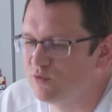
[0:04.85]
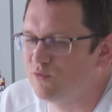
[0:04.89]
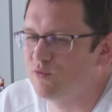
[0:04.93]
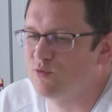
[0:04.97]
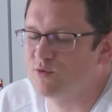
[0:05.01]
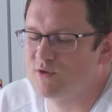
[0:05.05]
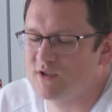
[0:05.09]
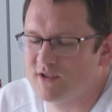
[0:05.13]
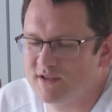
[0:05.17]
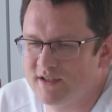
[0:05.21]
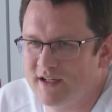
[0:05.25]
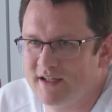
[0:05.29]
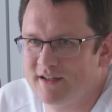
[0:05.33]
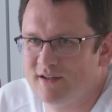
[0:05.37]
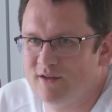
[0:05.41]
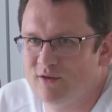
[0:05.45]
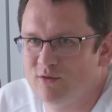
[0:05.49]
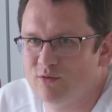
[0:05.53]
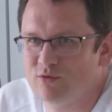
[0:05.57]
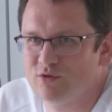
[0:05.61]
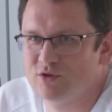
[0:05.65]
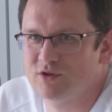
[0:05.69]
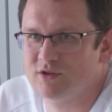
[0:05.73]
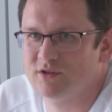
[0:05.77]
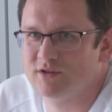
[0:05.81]
свою
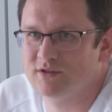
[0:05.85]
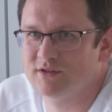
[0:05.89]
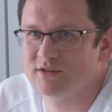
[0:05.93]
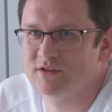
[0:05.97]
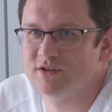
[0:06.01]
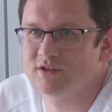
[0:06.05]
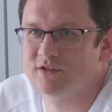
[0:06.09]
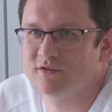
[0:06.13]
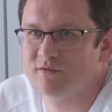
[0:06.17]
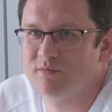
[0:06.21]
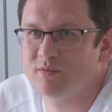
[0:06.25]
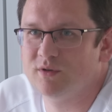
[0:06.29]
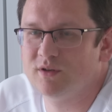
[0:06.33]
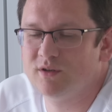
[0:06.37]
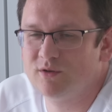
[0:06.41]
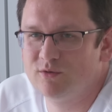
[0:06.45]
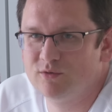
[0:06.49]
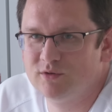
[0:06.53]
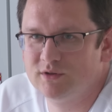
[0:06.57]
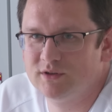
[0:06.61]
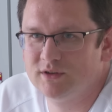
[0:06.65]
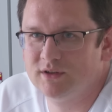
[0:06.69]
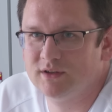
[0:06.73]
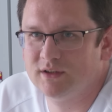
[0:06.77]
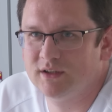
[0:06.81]
сознательную жизнь жил в
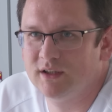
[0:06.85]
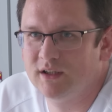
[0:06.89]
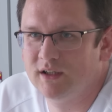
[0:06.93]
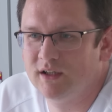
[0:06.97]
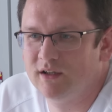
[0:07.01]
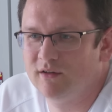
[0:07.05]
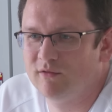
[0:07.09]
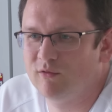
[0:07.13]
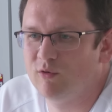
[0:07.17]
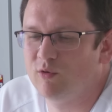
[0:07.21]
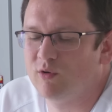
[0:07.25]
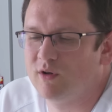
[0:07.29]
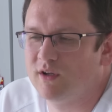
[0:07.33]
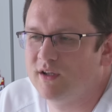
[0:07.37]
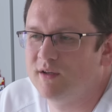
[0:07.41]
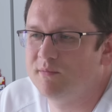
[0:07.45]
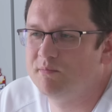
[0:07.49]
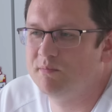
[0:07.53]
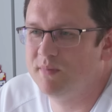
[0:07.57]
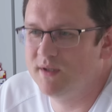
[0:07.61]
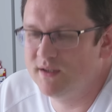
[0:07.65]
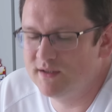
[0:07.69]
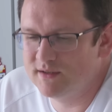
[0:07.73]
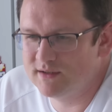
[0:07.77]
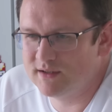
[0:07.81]
Беларуси, в городе
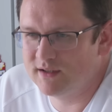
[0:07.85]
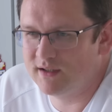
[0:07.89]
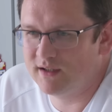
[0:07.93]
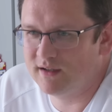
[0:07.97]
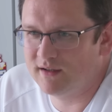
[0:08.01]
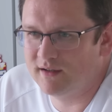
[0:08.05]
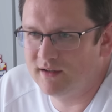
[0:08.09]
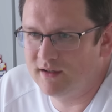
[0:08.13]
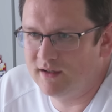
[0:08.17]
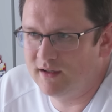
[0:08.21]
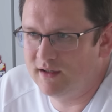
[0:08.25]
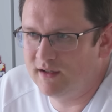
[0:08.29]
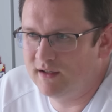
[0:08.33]
Пинске.